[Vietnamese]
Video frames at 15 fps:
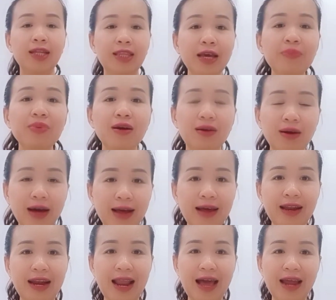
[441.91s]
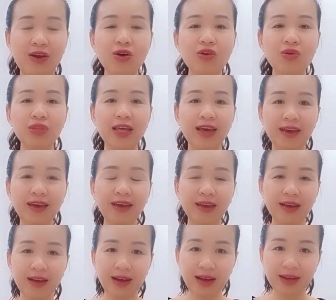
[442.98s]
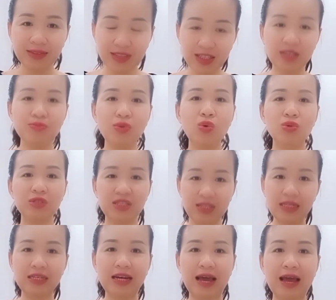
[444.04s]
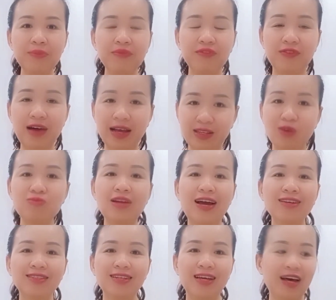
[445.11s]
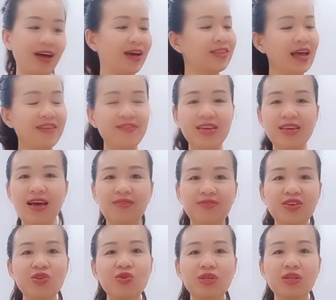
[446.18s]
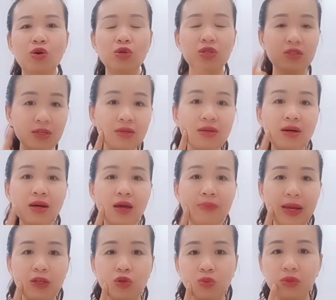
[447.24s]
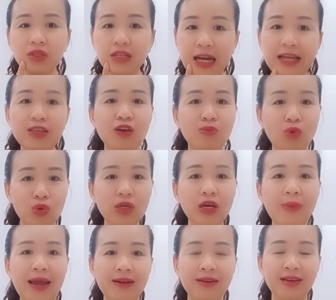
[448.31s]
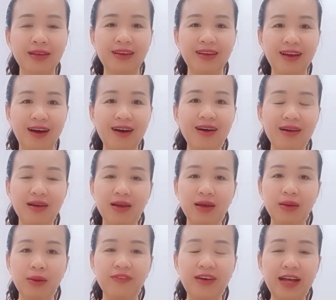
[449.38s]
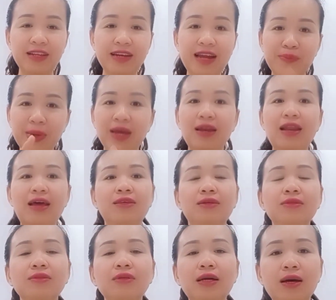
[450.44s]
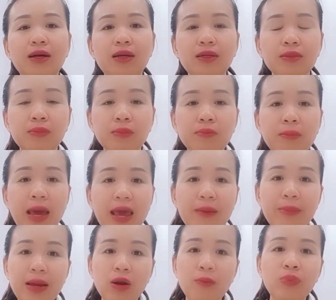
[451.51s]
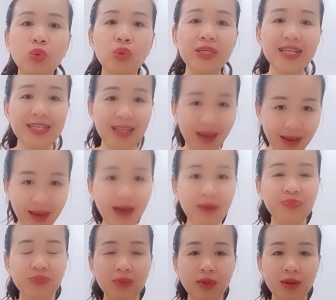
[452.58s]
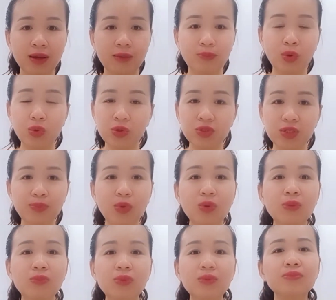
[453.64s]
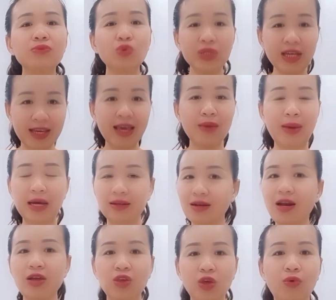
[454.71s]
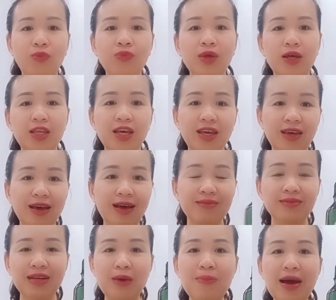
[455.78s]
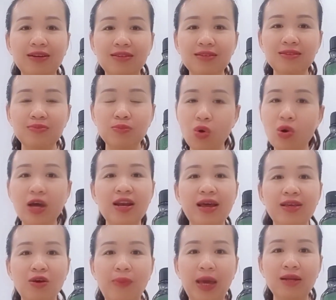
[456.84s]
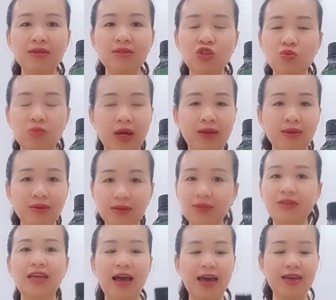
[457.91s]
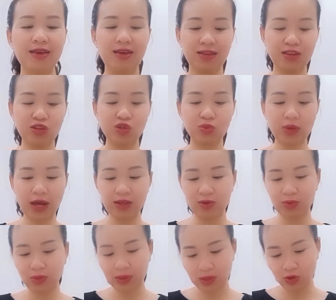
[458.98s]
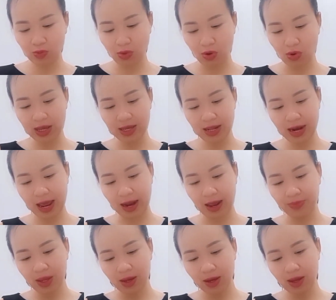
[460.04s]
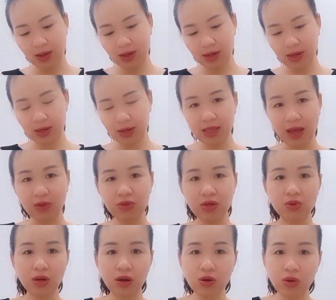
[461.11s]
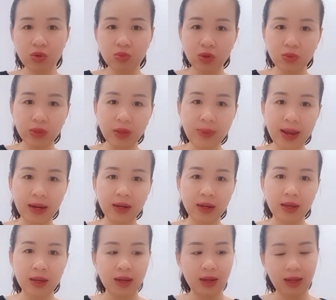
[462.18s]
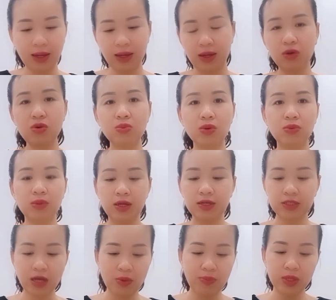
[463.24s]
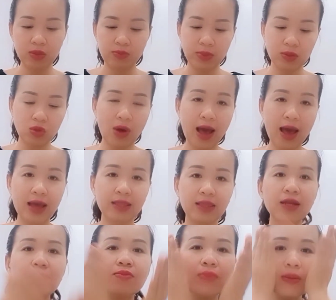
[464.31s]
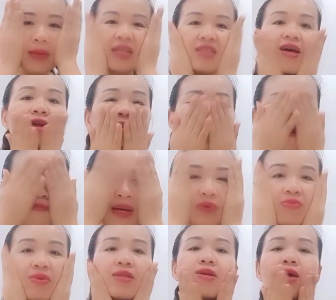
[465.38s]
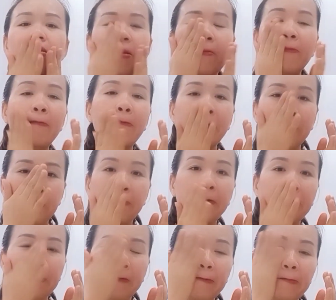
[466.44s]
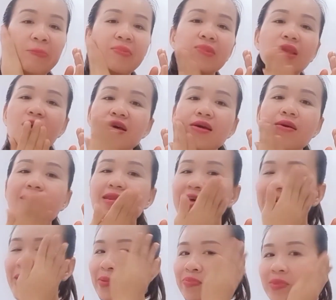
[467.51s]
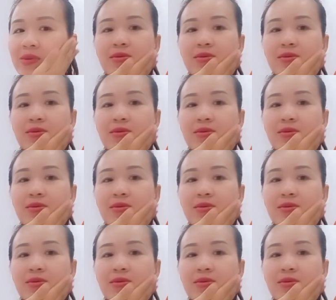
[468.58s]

tiếp nữa là nó có thể trị mụn trị nám và chống nắng à, thay vì ví dụ như hồi trưa cái mặt dục rất là nhiều mụn các bạn đó và đặc biệt là những ờ, bé mà nó tuổi dậy thì á mụn mụn mụn tuổi dậy thì mà rất là nhiều thì á các bạn mua cái này cho bé sử dụng này cực kỳ hay như dụng đây chụp đổ ra như thế này cái cái tạo dụng nó nó đục đục các bạn à nó đục đục xong mình mình thoa hai tay lên mình massage lên cái mặt của mình thế này đấy các bạn thấy không